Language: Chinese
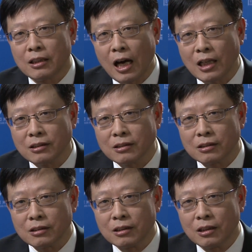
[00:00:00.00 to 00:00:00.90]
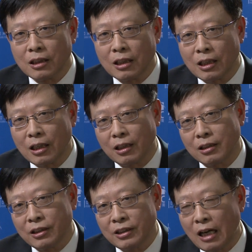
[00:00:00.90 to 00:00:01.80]
它是呃
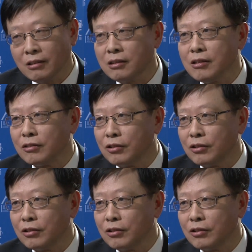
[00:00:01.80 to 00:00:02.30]
阳盛